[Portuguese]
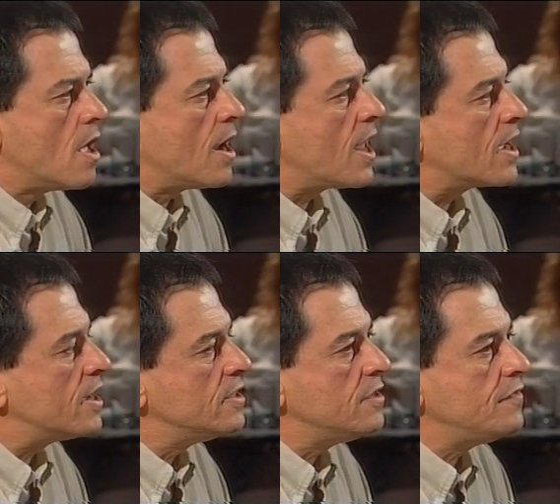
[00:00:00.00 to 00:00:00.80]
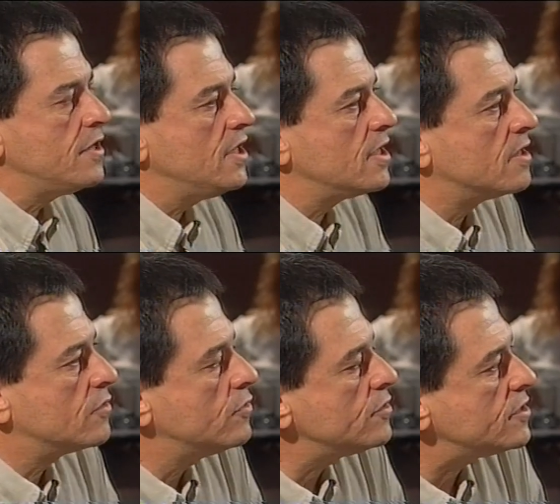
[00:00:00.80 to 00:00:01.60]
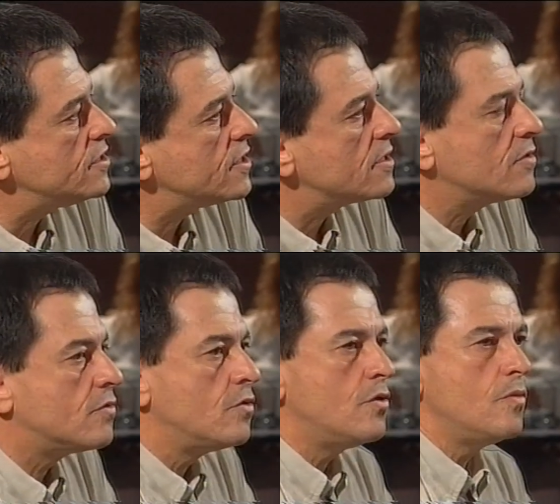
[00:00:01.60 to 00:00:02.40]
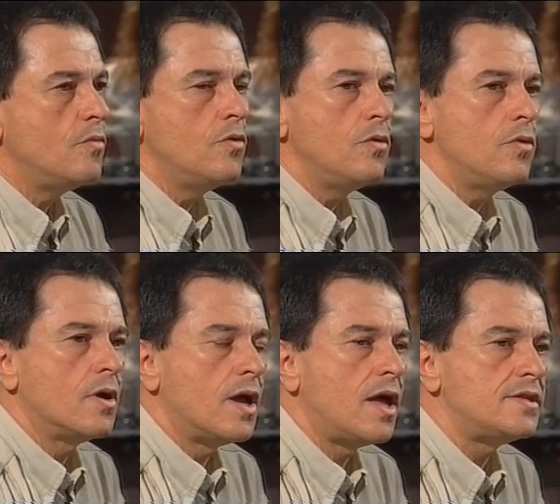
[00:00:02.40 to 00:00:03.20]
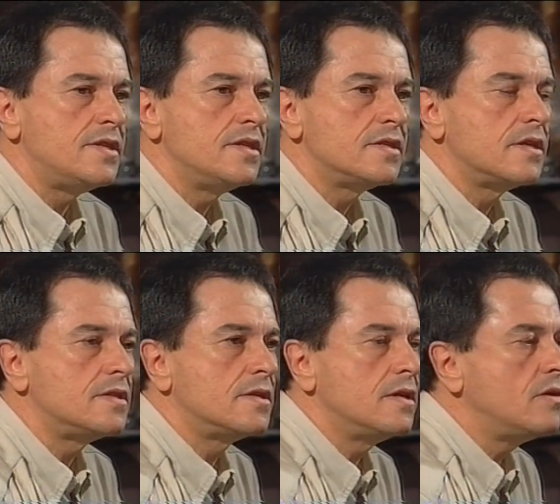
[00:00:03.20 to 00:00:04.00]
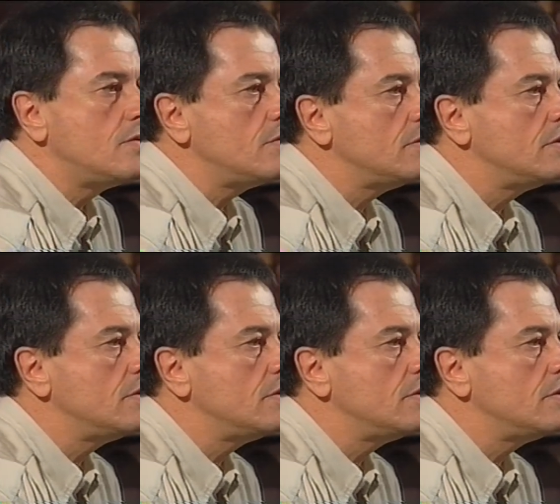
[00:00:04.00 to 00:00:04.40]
Lacan definia a angústia como a sensação